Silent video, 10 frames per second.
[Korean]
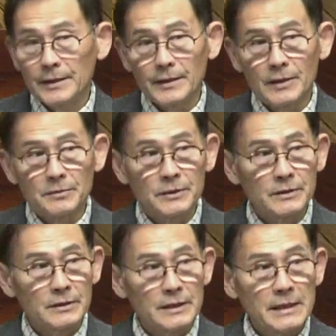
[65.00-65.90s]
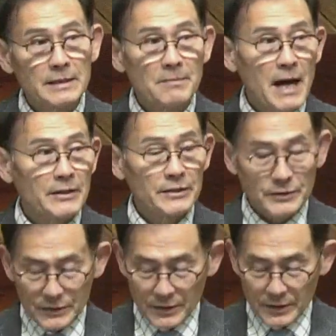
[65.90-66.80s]
여러분 이
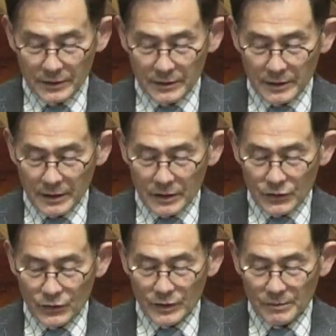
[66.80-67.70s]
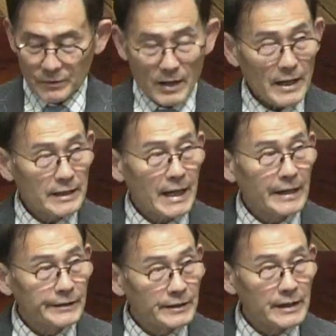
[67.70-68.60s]
마귀는요 주님과 의
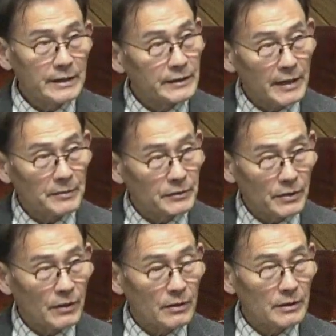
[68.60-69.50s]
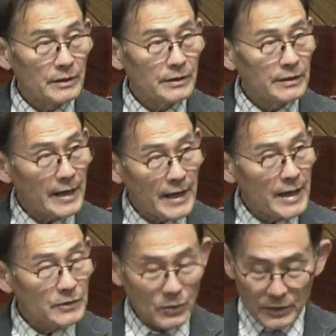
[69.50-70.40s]
갈등이 그때부터
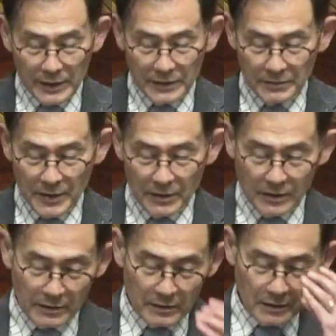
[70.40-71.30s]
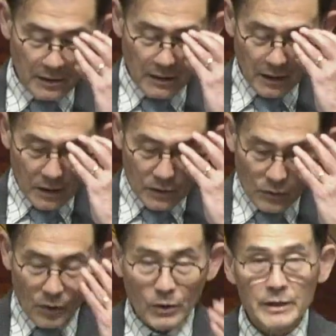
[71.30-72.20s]
계속 있으며
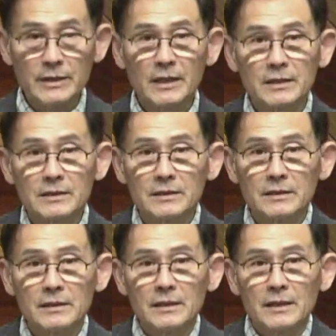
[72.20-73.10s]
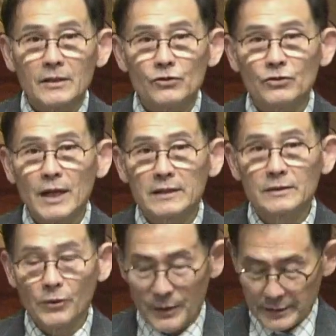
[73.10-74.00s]
또 이제는 유다를
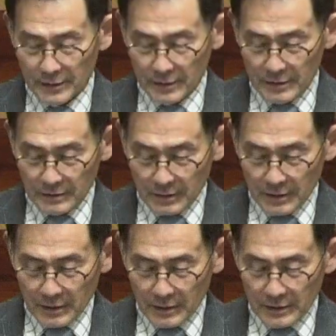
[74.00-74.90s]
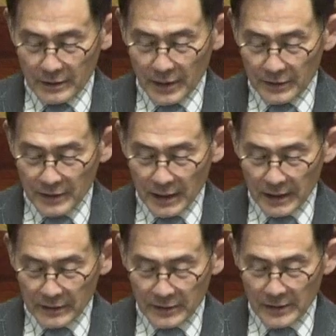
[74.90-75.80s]
통해서 그 현장에
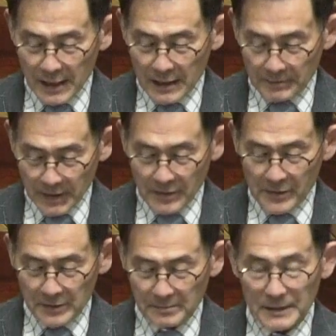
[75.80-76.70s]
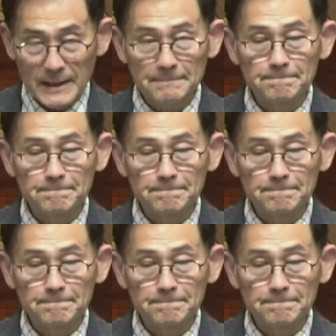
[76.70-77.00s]
등장하게 되었습니다.